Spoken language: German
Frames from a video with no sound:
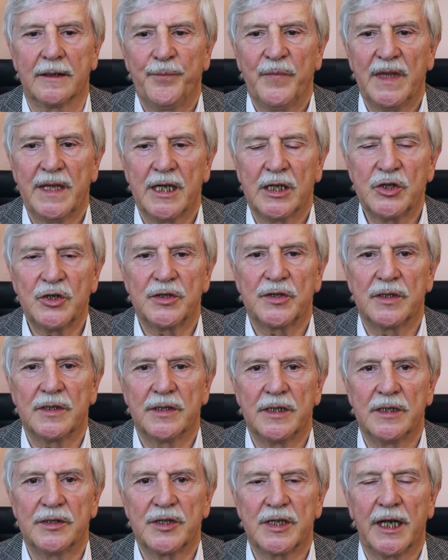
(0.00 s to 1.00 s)
Das
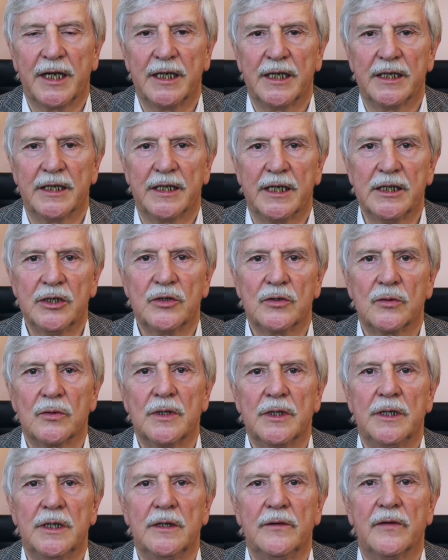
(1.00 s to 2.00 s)
ist eine
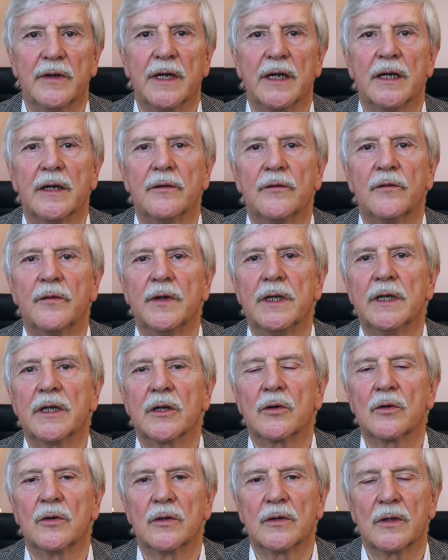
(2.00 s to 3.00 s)
destruktive
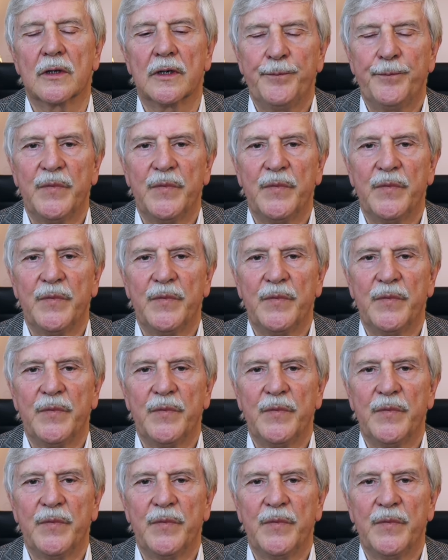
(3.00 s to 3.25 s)
Wirkung,